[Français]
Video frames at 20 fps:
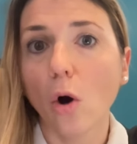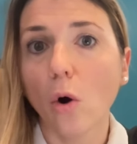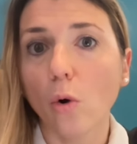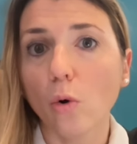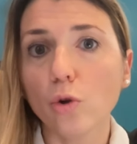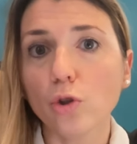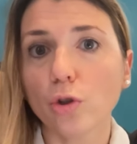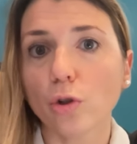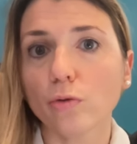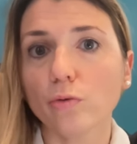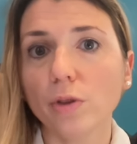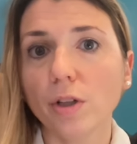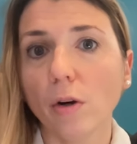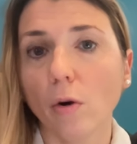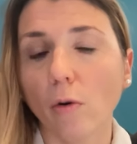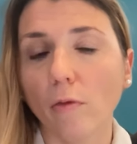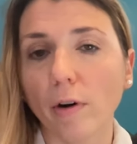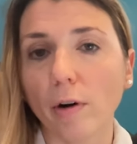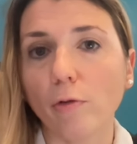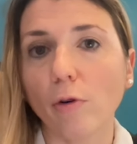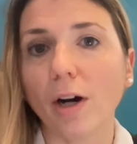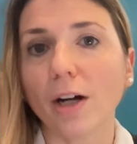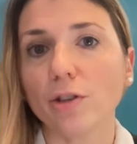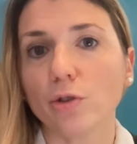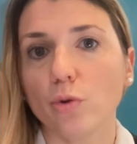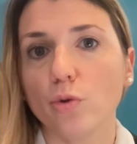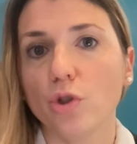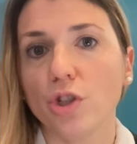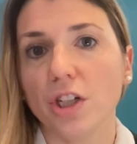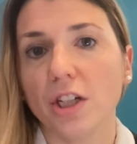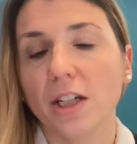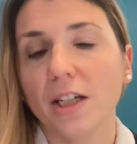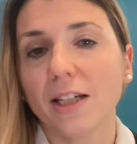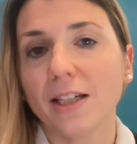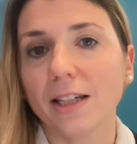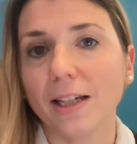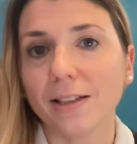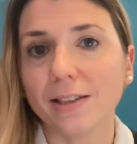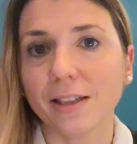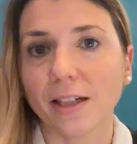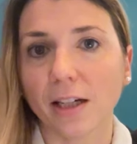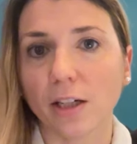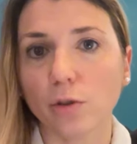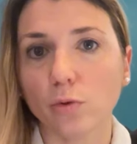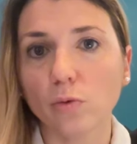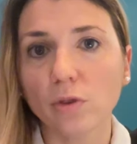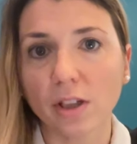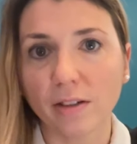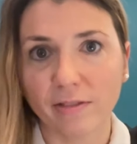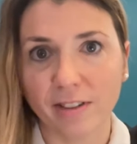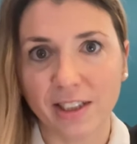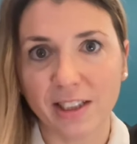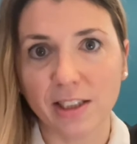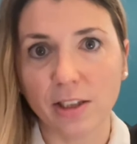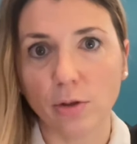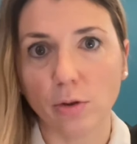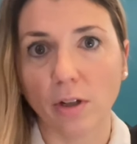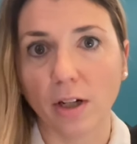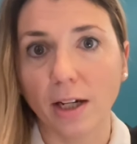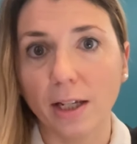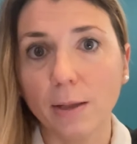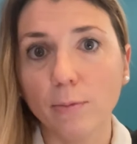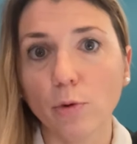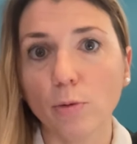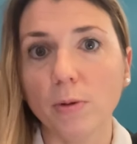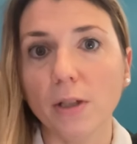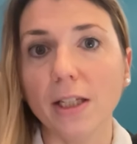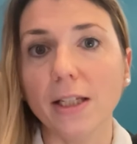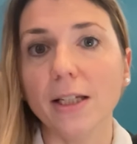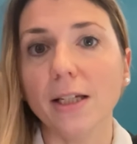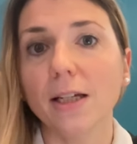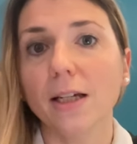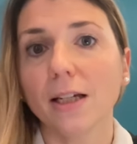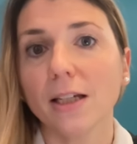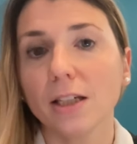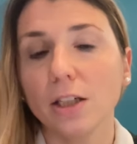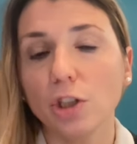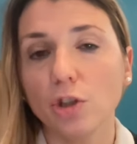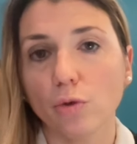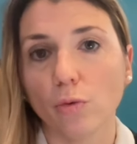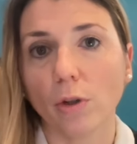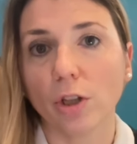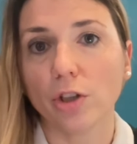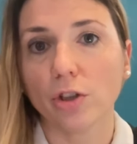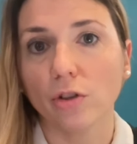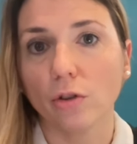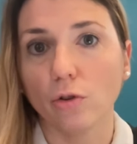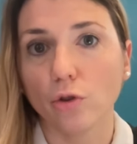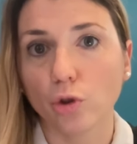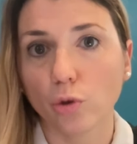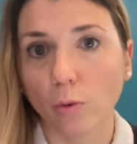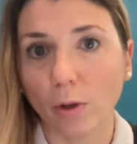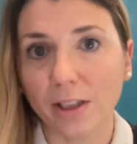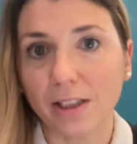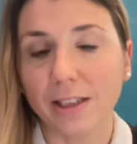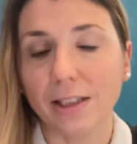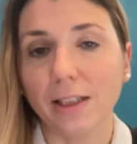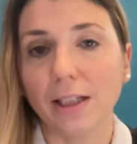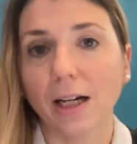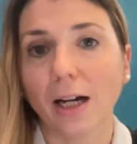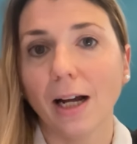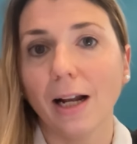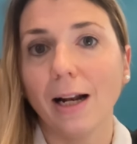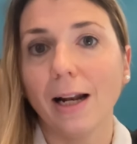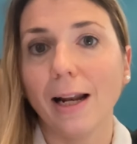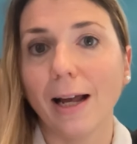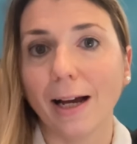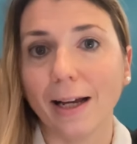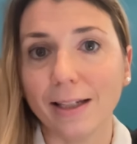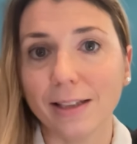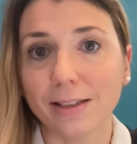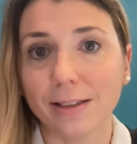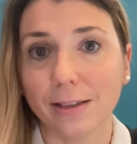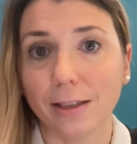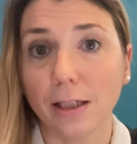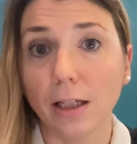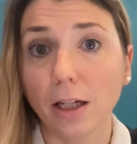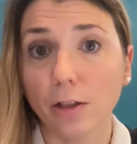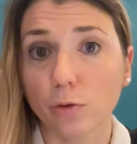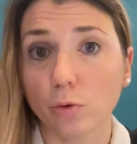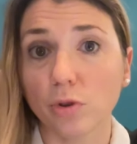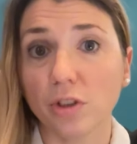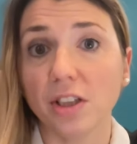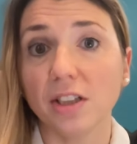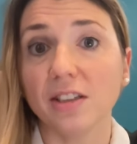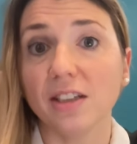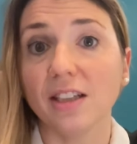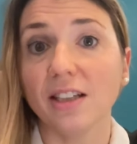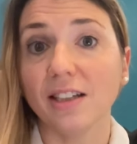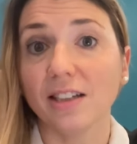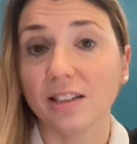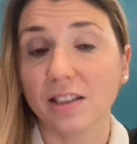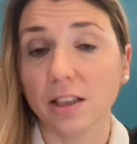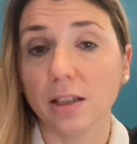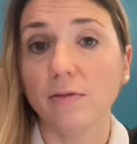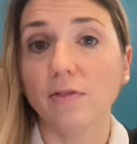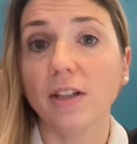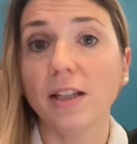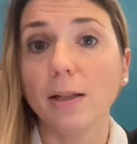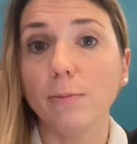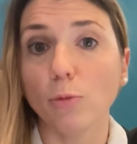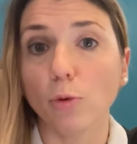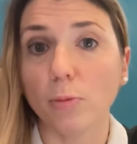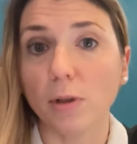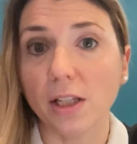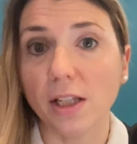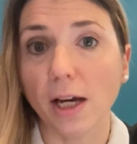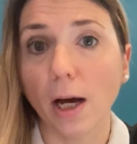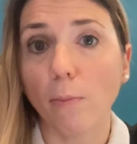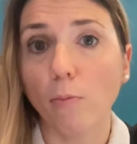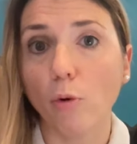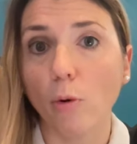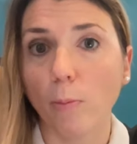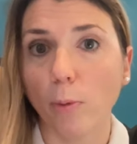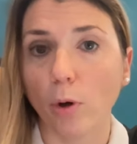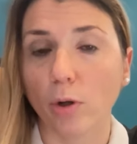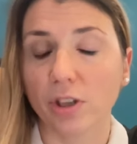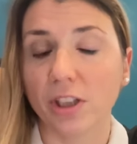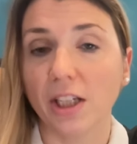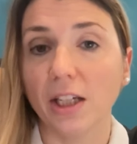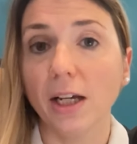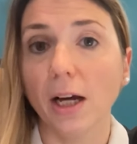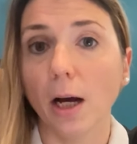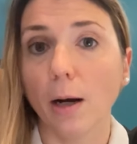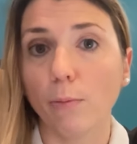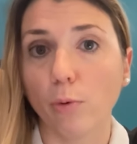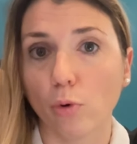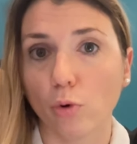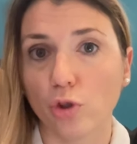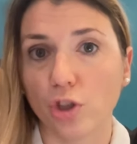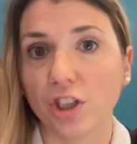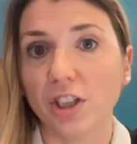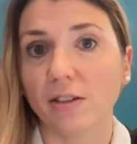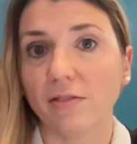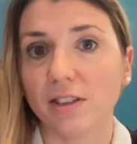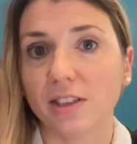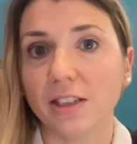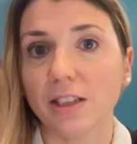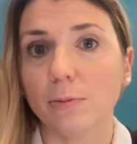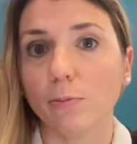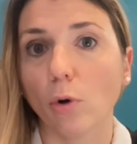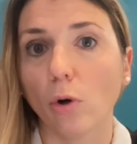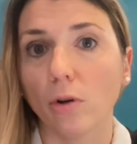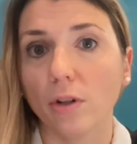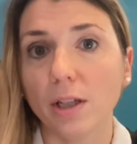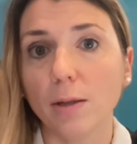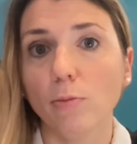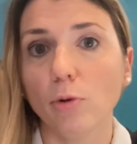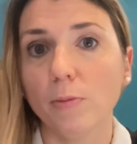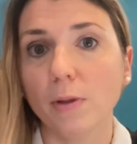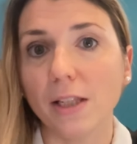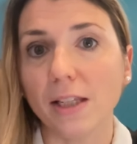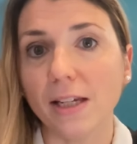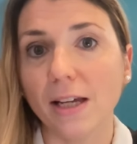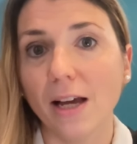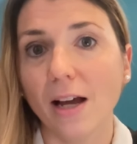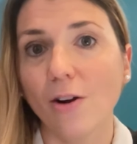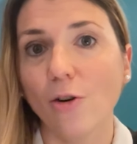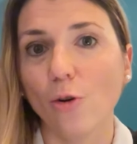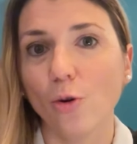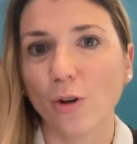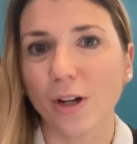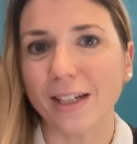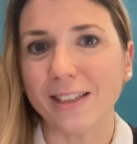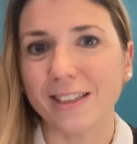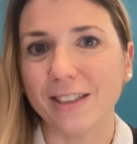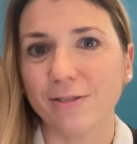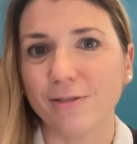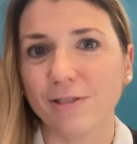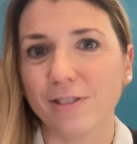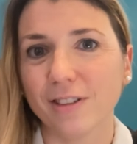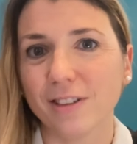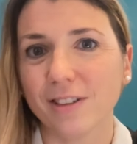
Aujourd'hui, on va voir un sujet qui intéresse tout investisseur immobilier qui souhaite choisir la SCI, la société civile immobilière, pour porter un projet d'investissement immobilier locatif.